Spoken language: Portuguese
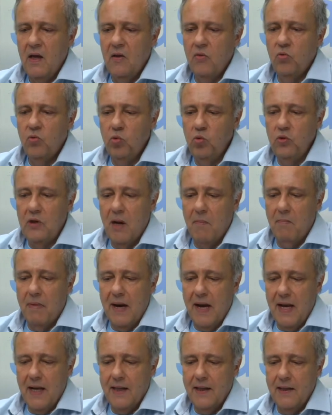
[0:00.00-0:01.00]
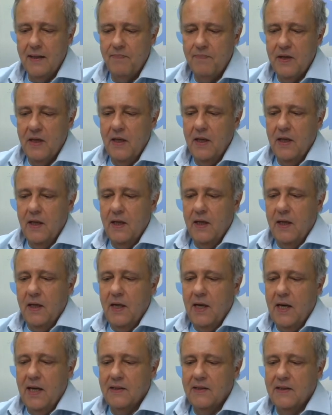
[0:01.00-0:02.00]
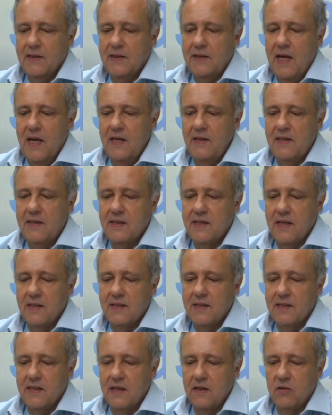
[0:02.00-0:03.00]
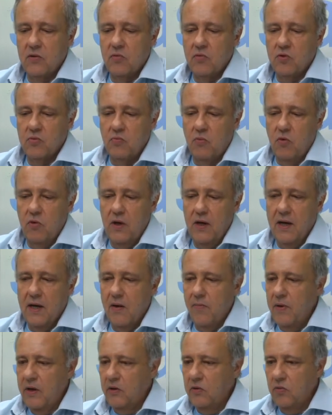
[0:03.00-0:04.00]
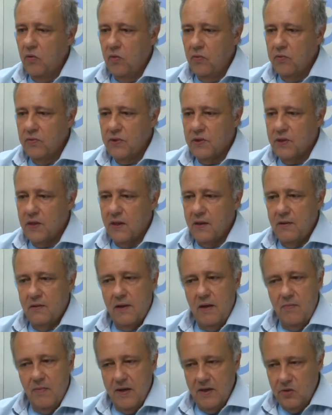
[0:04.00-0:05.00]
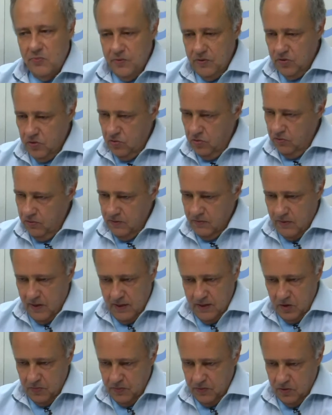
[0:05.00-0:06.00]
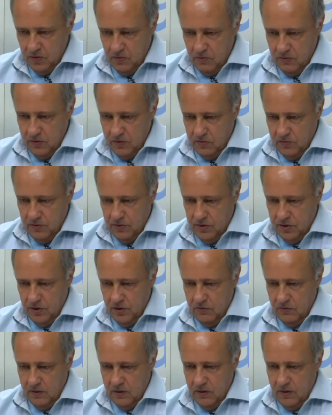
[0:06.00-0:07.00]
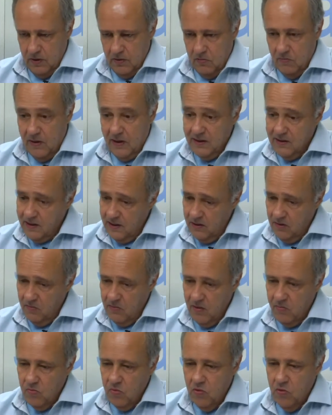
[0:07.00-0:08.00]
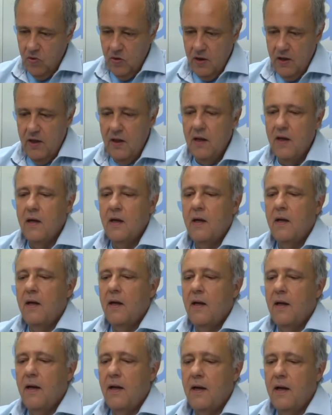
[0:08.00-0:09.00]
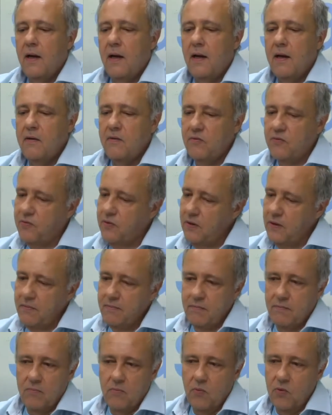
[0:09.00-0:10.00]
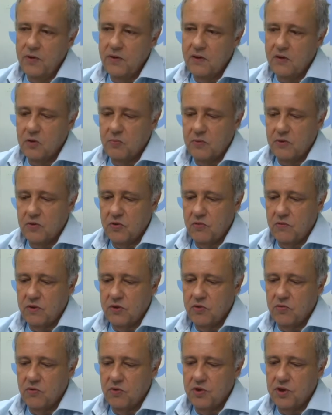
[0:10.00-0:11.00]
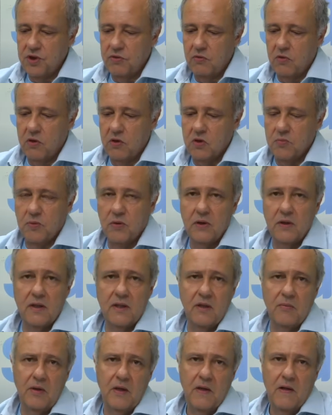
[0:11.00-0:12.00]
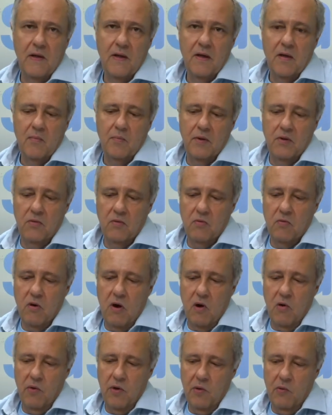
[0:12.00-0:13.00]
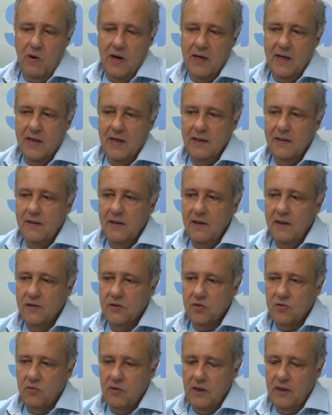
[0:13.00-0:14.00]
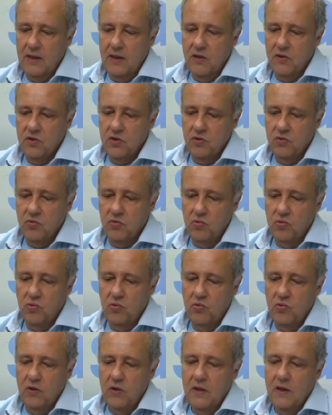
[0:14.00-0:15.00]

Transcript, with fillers: Duda Braga, a Ceissa Santos, Mônica Mendonça e tem mais pessoas, mais pessoas curtindo aqui, o Marcelo Mamone, uh, enfim, muitas pessoas curtindo o nosso programa, pelo qual eu agradeço, além de tudo,